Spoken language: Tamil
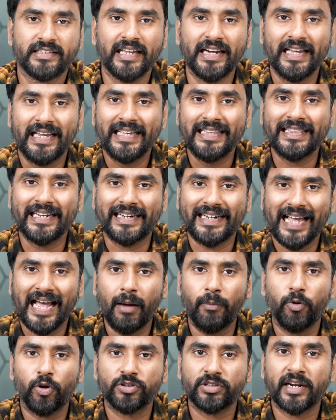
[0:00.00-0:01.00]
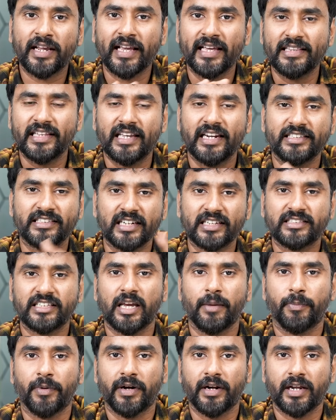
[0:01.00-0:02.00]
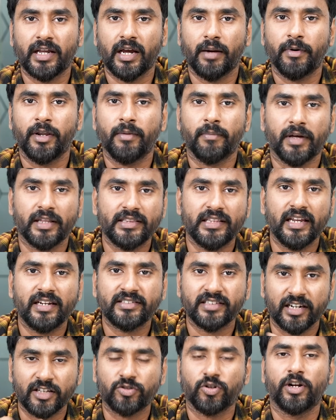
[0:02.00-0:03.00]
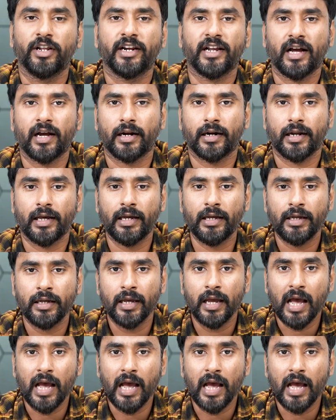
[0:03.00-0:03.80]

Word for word: சரி இந்த டேப்லோஸ்லாம் எதுக்கு ரிஜெக்ட் செய்யப்பட்டிருக்கு அப்படின்னு மத்திய அரசு என்ன சொல்லியிருக்காங்கன்னா